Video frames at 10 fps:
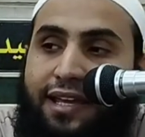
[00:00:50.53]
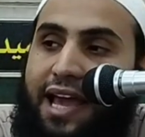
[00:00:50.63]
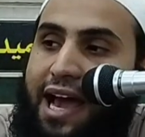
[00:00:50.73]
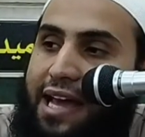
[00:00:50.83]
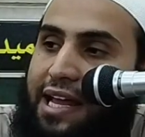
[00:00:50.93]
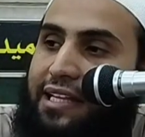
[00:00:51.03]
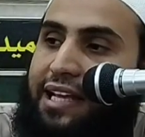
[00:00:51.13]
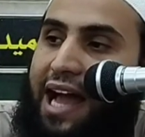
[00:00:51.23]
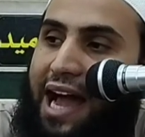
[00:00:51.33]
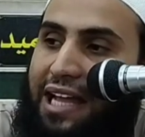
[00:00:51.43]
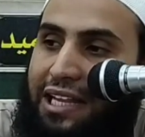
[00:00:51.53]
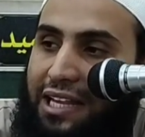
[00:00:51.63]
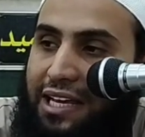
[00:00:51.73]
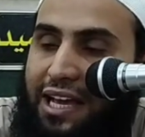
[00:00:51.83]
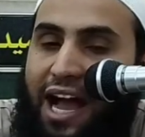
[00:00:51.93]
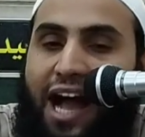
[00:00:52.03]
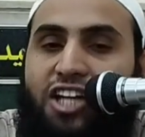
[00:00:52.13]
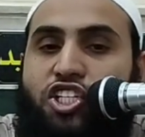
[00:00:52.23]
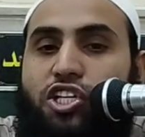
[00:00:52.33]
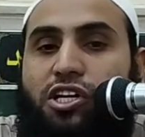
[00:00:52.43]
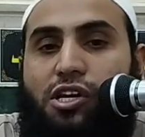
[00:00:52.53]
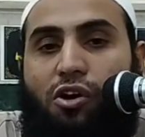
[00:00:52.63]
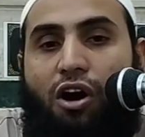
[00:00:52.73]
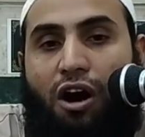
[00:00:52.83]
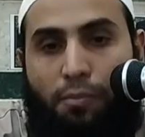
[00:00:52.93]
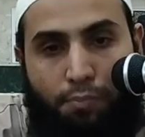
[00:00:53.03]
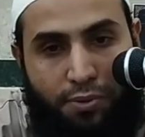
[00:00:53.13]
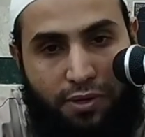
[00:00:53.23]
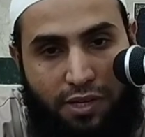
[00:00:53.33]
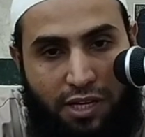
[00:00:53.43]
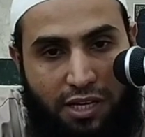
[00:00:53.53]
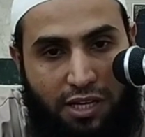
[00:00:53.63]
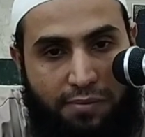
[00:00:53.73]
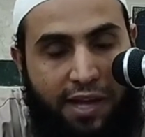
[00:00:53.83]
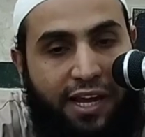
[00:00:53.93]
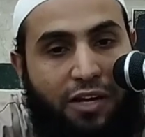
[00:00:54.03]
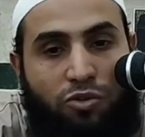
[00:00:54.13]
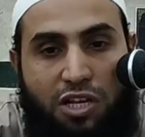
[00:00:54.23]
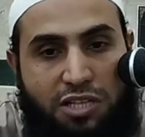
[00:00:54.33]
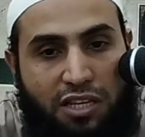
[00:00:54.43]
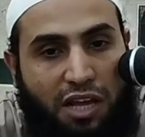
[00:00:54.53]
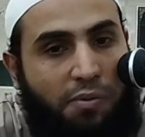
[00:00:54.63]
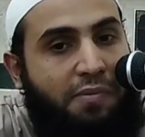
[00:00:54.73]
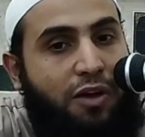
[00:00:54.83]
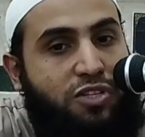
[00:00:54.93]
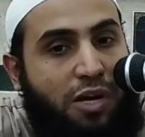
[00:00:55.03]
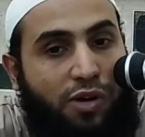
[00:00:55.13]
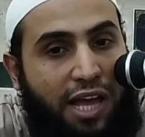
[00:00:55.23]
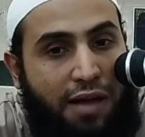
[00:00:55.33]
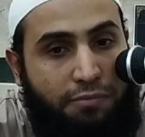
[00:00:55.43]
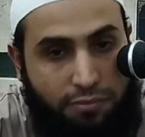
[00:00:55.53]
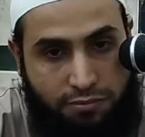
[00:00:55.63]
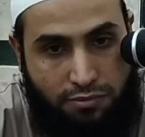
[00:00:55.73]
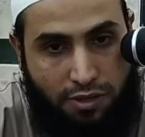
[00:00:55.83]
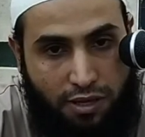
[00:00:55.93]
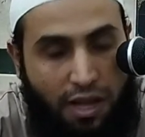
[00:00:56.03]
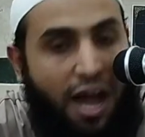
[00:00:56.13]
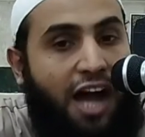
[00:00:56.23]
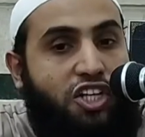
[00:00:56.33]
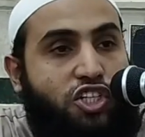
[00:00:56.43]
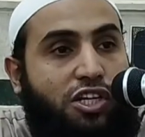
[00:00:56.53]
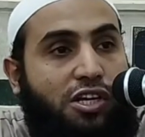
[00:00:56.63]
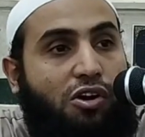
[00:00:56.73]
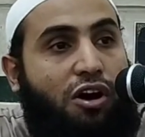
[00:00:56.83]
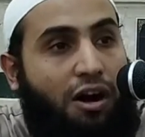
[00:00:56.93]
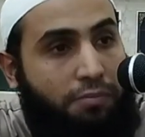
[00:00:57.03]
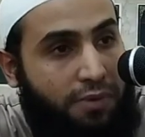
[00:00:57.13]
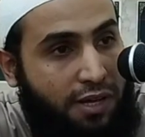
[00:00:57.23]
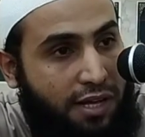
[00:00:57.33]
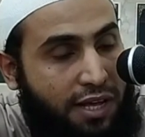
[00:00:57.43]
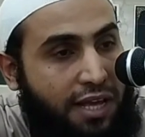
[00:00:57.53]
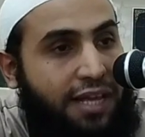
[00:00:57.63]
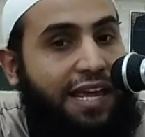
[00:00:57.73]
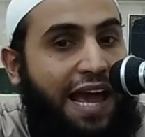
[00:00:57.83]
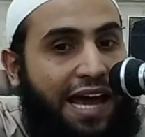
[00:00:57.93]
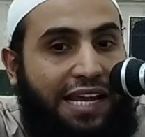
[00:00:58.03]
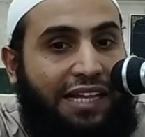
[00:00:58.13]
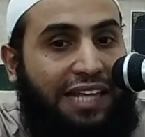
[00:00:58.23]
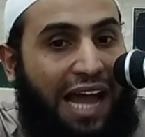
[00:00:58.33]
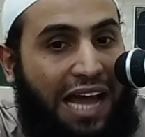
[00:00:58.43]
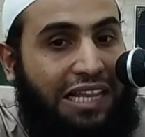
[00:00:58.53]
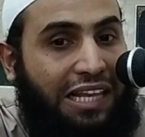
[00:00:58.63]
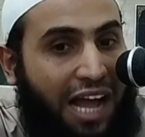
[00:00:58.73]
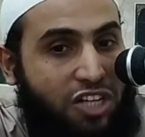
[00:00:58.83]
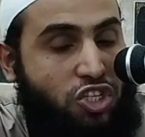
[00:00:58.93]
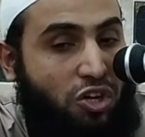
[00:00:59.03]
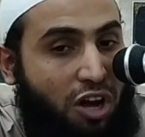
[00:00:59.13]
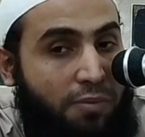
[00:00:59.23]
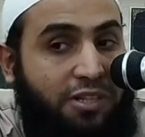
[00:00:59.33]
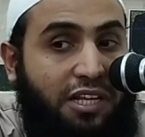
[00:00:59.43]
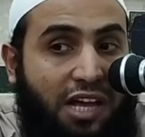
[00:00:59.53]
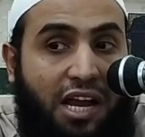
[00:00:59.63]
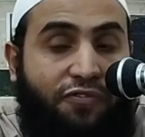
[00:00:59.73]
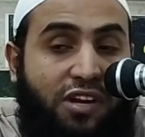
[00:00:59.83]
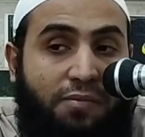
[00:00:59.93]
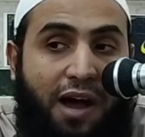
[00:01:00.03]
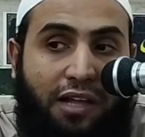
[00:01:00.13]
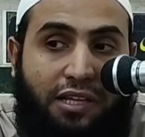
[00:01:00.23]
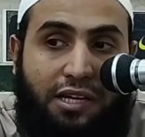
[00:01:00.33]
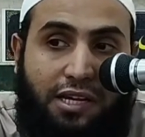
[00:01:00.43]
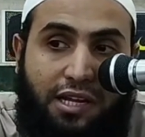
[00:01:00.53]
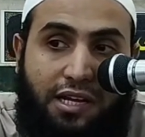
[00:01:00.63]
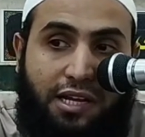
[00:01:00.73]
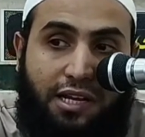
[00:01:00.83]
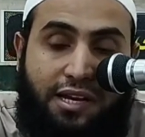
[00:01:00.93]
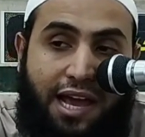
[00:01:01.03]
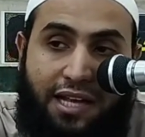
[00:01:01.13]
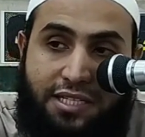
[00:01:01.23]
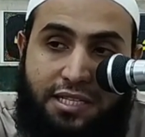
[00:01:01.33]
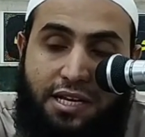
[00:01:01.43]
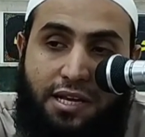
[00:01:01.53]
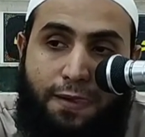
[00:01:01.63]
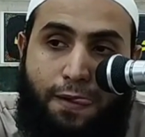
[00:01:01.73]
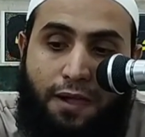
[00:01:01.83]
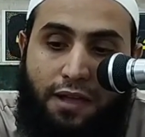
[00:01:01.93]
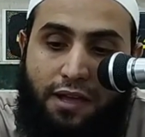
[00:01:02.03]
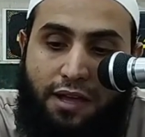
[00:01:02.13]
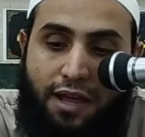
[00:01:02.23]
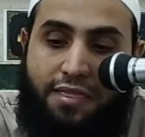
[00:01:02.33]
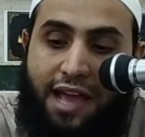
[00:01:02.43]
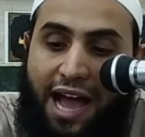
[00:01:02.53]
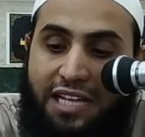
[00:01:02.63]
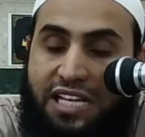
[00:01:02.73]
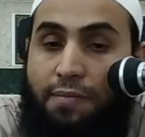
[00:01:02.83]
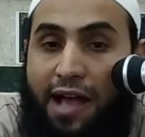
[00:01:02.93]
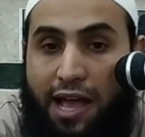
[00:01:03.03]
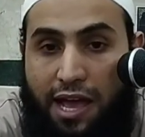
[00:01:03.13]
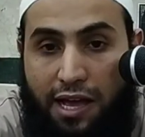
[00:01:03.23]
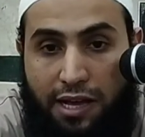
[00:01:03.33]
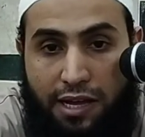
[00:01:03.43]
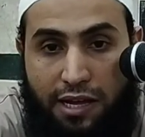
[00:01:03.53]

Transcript: كانت كعدل عشر رقاب بكأنه كأنه تصدق بما يساوي كام عشر رقاب كانت كعدل عشر رقاب انت تعرف ان بعض الناس اذا حسبها